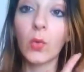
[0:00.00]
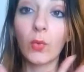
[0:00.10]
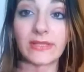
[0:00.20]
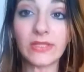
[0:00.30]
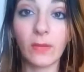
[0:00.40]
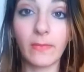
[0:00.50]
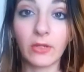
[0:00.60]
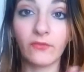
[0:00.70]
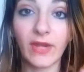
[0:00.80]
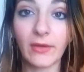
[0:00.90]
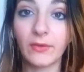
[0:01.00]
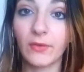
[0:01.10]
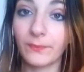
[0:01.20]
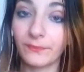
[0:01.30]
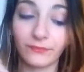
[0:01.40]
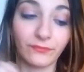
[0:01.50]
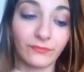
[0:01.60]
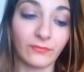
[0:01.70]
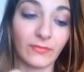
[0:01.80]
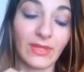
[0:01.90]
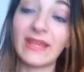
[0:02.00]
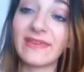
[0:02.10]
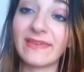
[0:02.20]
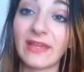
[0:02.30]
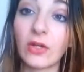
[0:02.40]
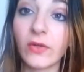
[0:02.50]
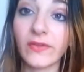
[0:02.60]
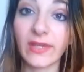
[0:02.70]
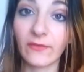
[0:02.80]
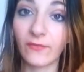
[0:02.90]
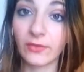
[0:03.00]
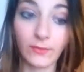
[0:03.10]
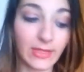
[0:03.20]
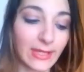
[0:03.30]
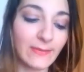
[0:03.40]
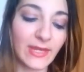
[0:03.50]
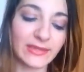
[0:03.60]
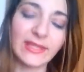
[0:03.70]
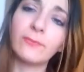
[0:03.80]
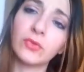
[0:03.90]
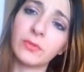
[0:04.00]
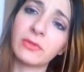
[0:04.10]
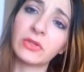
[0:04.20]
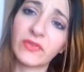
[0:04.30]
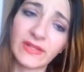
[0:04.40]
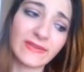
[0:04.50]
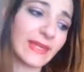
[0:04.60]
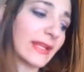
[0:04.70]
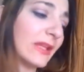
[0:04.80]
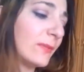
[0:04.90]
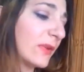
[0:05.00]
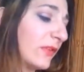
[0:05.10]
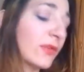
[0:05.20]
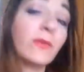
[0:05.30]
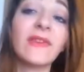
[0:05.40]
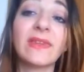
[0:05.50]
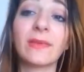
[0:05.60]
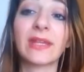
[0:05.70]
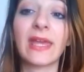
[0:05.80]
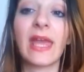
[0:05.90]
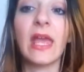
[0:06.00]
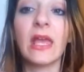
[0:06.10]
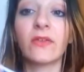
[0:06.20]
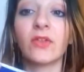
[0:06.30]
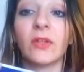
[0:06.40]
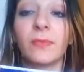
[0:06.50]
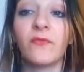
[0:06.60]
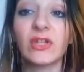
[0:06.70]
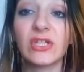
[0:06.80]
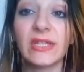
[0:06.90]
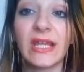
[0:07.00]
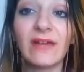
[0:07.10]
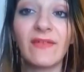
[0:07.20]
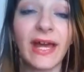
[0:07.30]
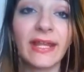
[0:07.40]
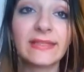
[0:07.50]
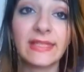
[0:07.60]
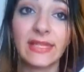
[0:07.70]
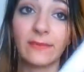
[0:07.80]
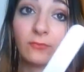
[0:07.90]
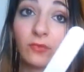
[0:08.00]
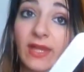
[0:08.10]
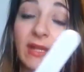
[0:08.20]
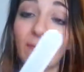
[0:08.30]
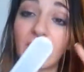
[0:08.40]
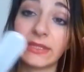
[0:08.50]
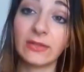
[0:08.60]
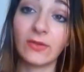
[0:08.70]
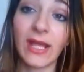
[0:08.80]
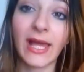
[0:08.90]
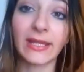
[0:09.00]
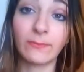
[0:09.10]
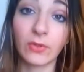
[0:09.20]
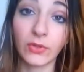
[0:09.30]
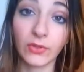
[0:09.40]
Comunque insomma non faranno le stesse cose che fanno quelle di limette appunto per non stressarle. Io preferisco queste perché sono più facili da lavare, anziché usare particolari